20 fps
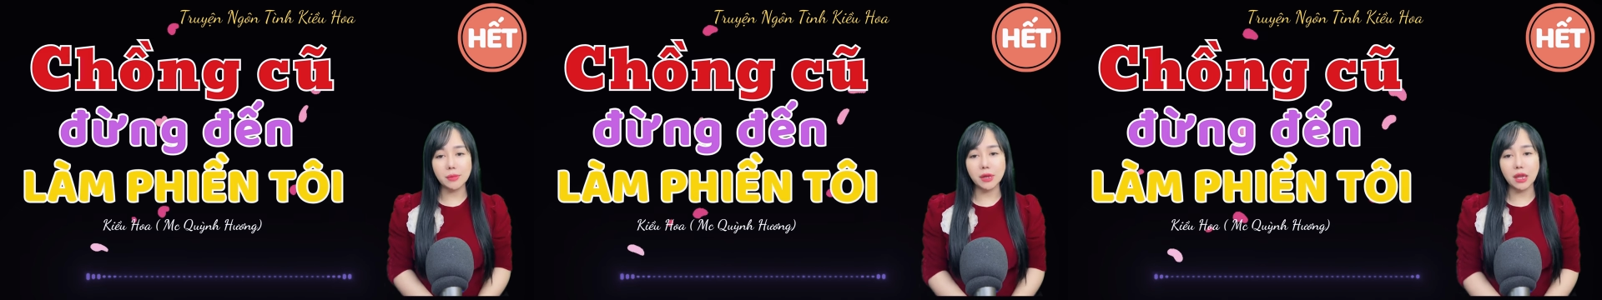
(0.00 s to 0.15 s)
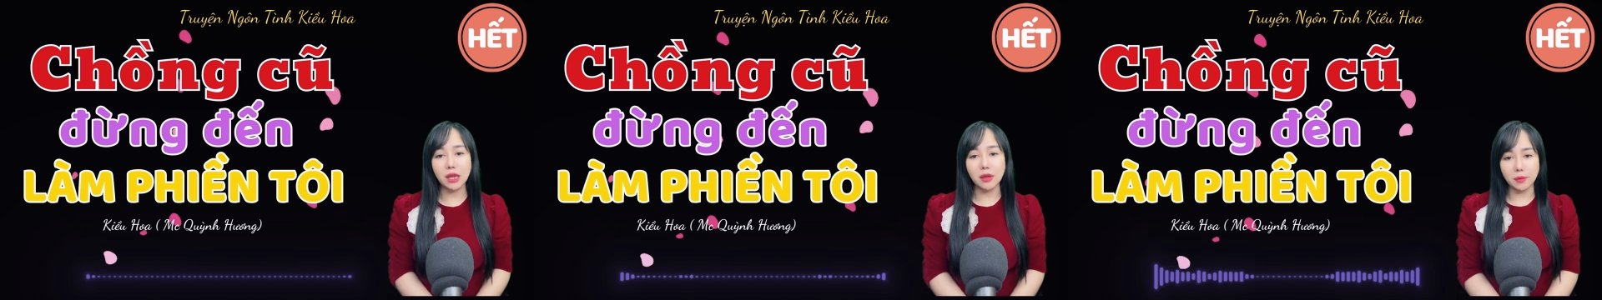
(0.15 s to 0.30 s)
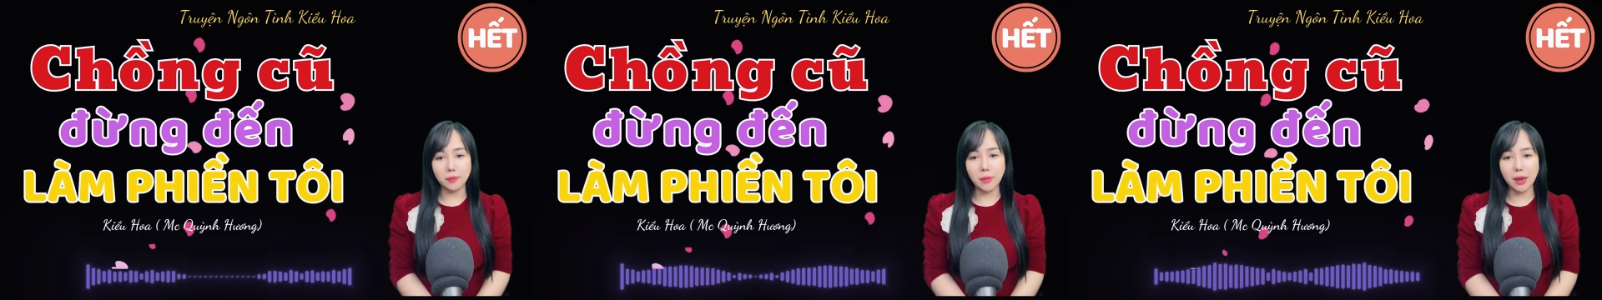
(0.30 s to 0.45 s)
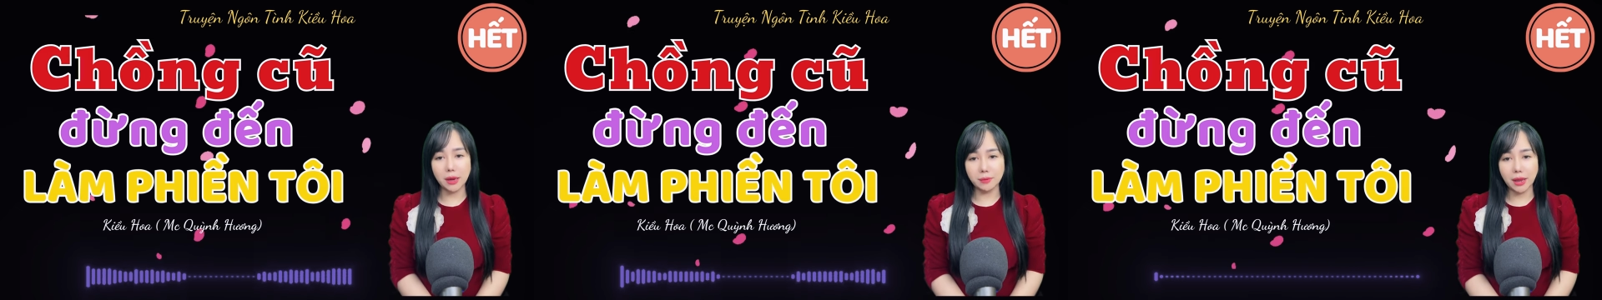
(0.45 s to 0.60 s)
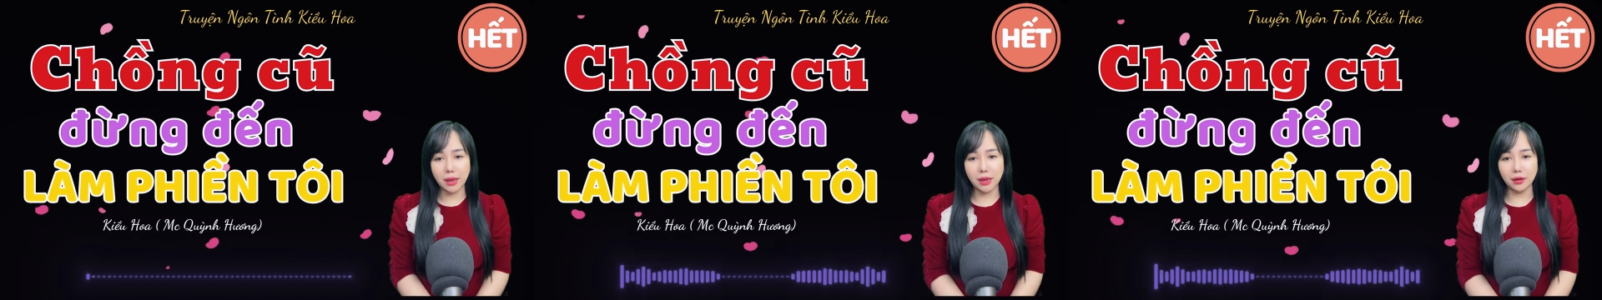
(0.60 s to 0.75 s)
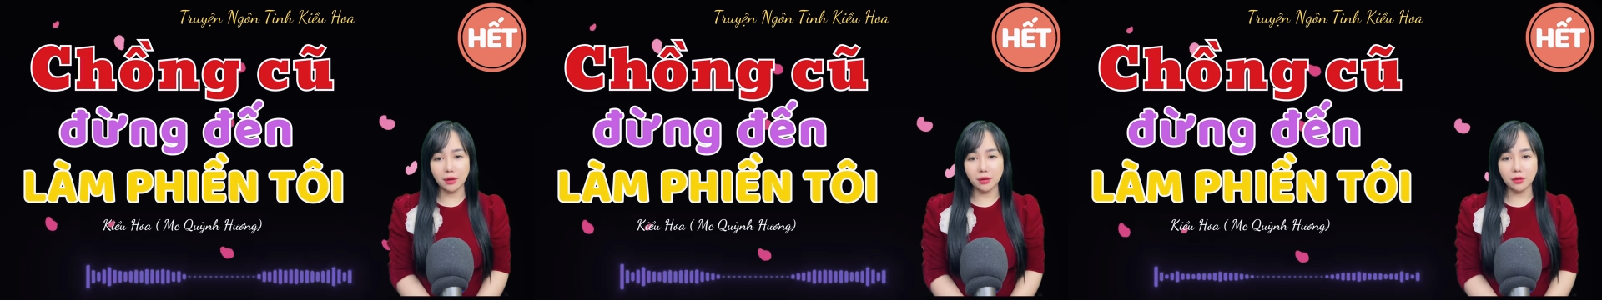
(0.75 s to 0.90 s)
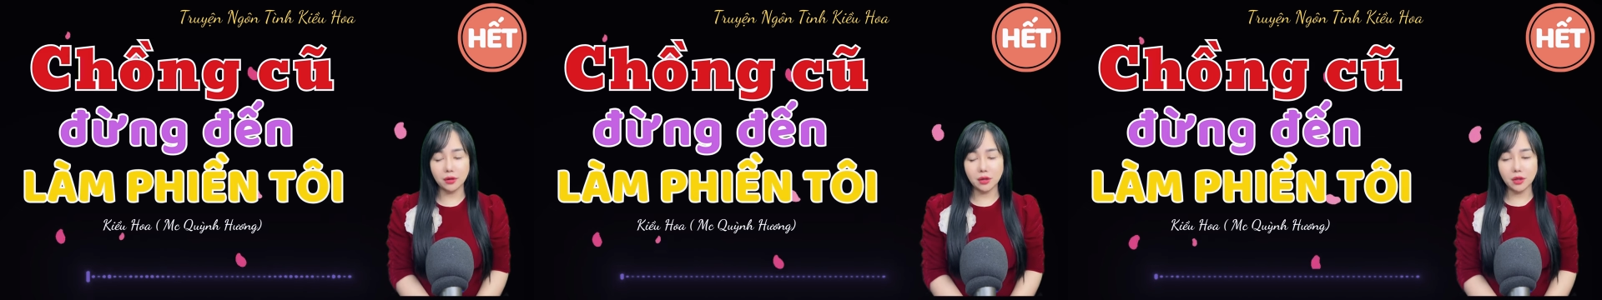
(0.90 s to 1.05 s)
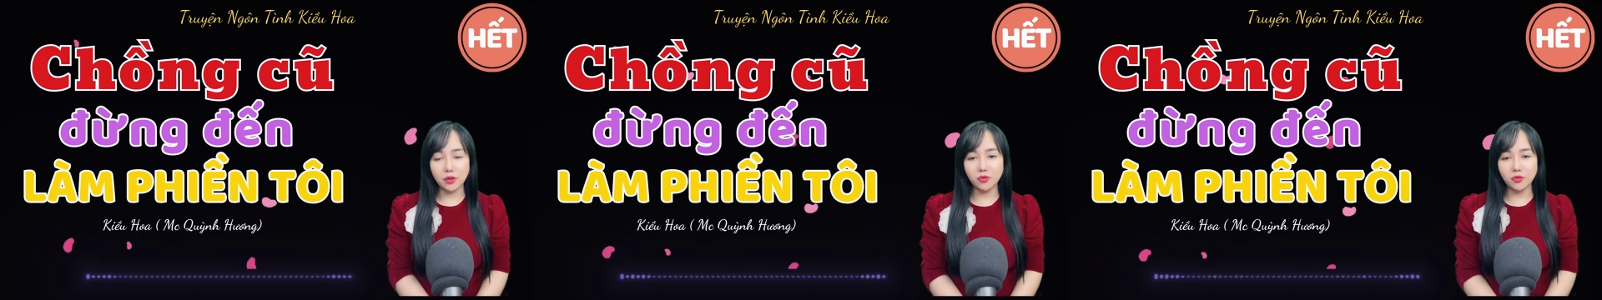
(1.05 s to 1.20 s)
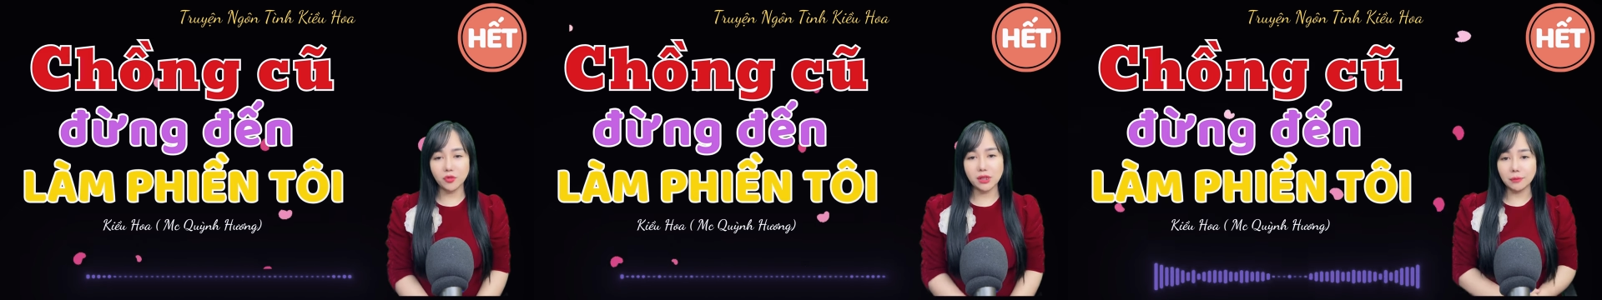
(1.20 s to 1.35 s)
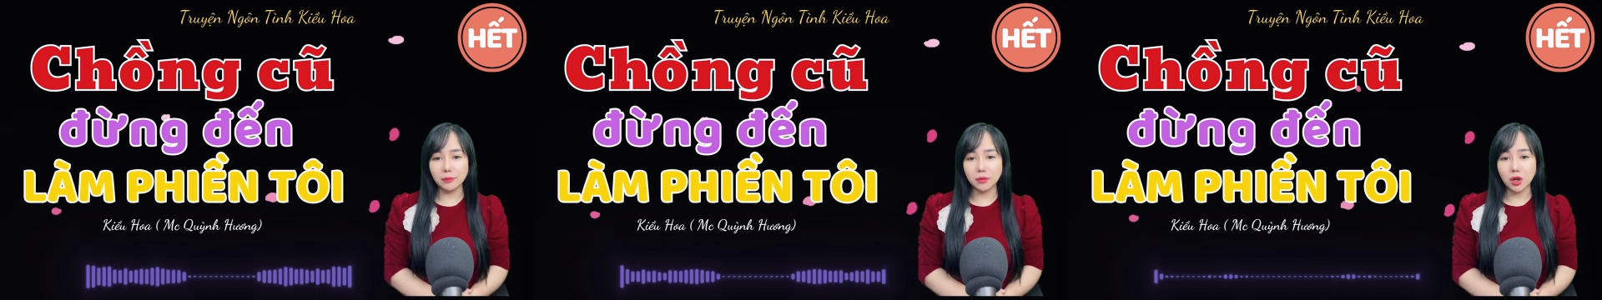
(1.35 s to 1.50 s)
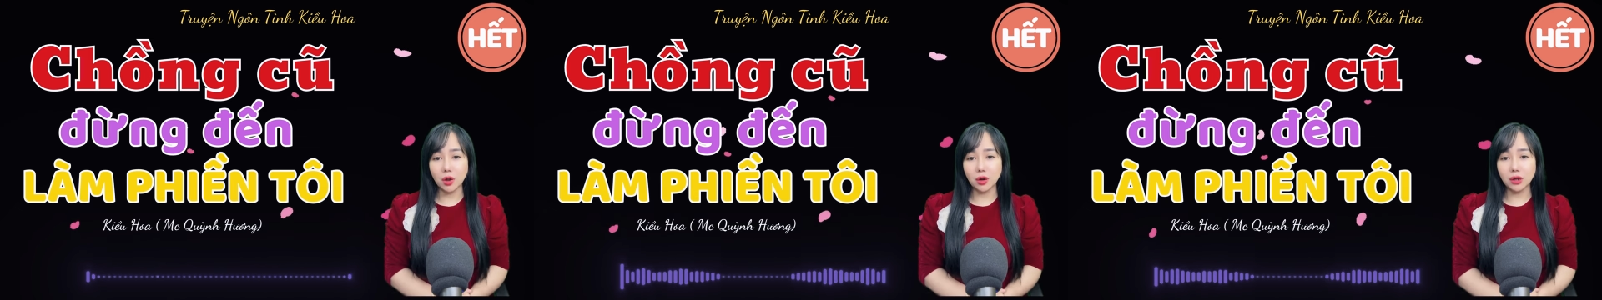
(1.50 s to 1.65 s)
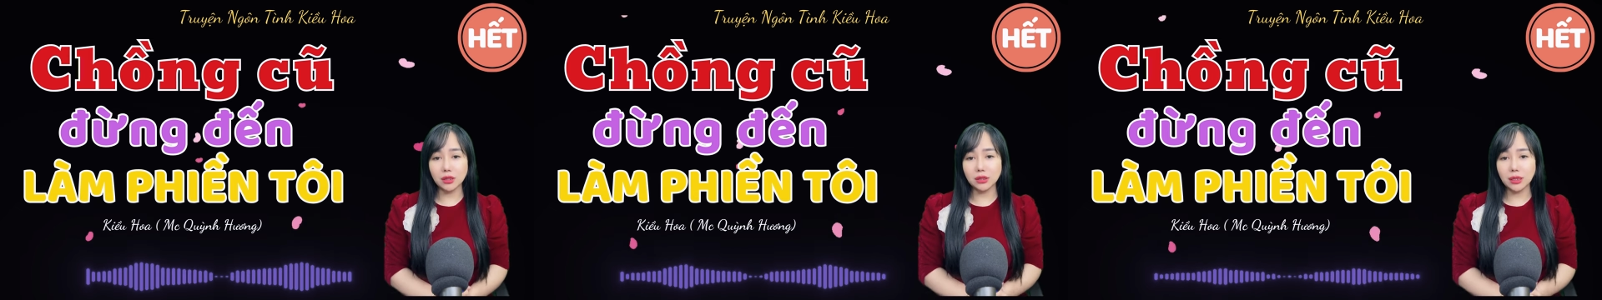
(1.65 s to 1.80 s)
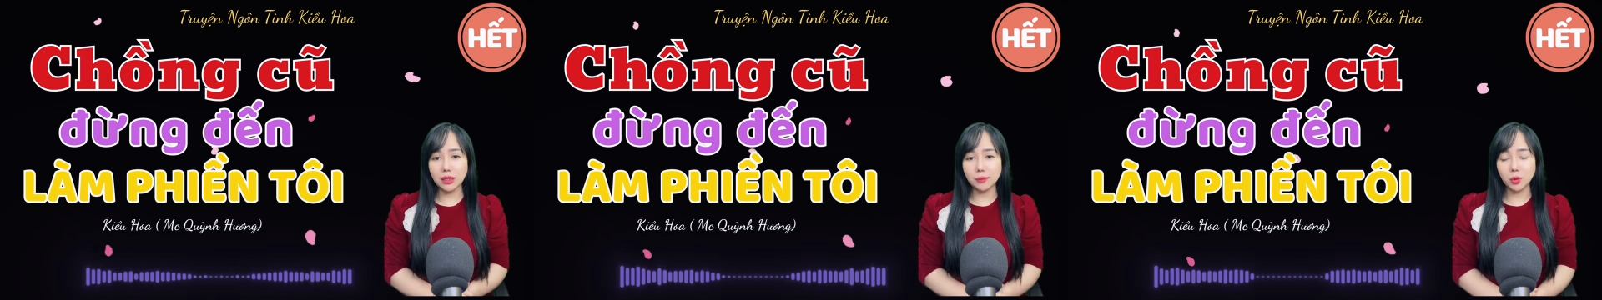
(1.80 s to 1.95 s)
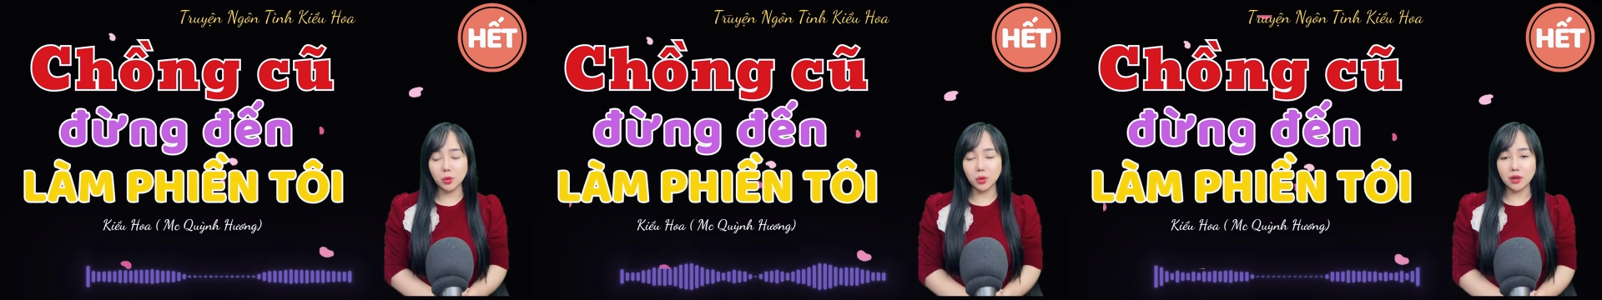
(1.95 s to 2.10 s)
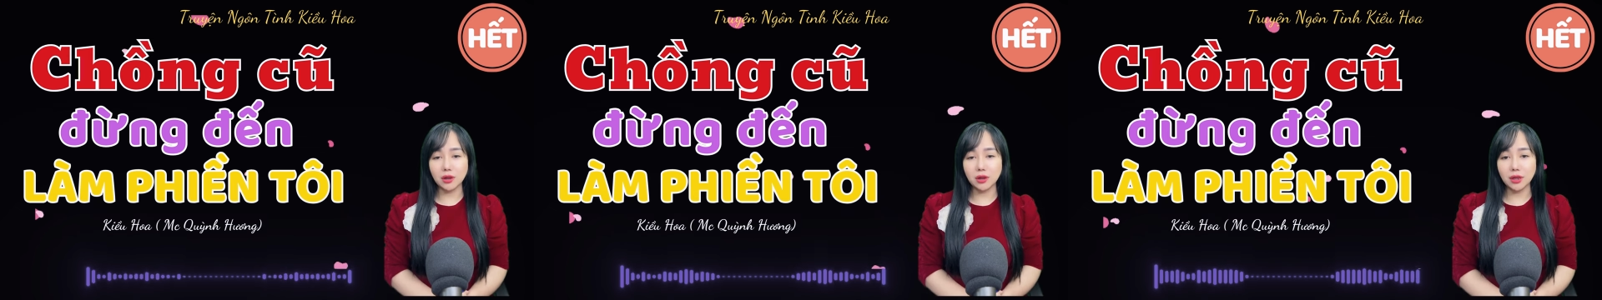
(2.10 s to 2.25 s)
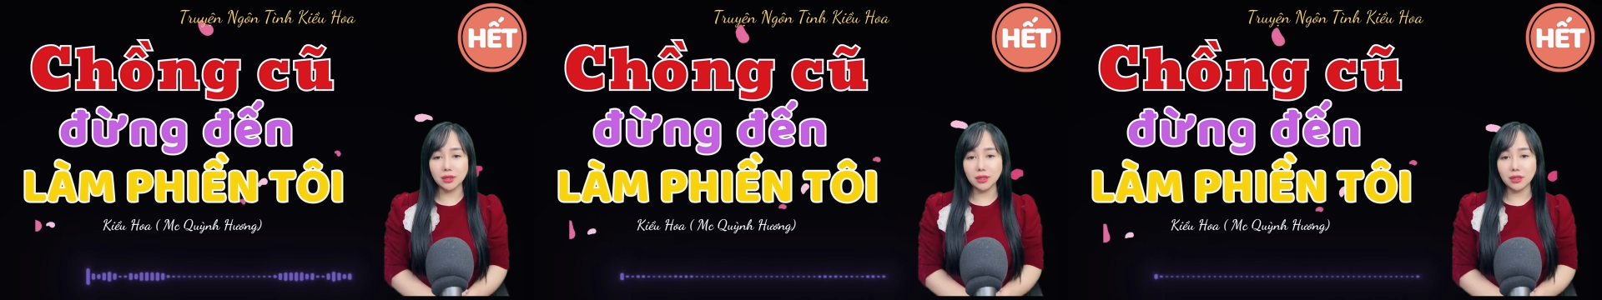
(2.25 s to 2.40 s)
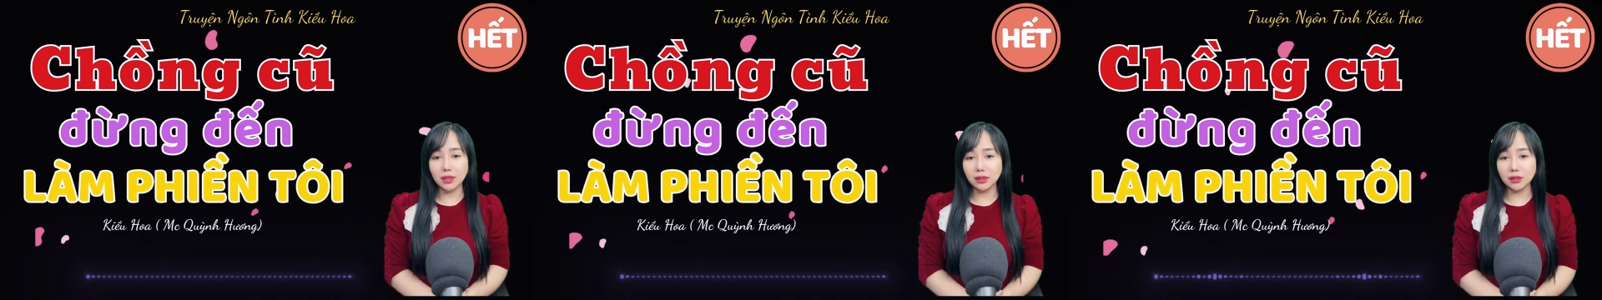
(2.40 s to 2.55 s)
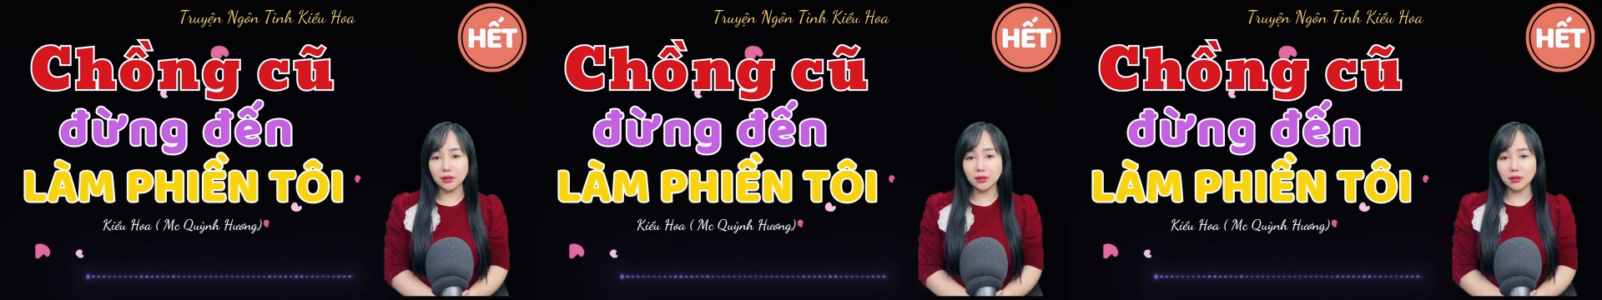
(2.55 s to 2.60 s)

Hứa Sai Kỳ, anh biết sai rồi,